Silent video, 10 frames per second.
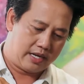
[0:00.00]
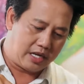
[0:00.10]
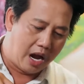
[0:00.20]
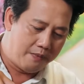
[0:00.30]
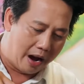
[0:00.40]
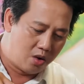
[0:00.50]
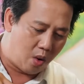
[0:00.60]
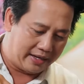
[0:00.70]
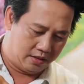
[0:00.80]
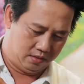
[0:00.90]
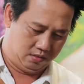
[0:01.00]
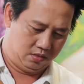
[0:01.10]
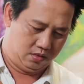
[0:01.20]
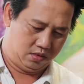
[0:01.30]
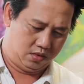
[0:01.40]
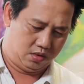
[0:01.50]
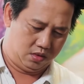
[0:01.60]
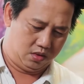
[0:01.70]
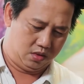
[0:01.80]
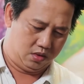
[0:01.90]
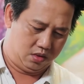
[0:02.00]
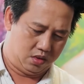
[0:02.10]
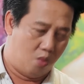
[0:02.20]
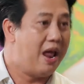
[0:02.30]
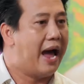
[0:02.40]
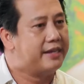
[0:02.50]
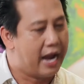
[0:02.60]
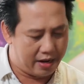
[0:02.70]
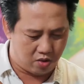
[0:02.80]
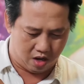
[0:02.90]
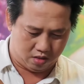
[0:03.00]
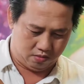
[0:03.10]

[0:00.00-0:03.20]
cái thân phận của anh cũng là anh rể của nó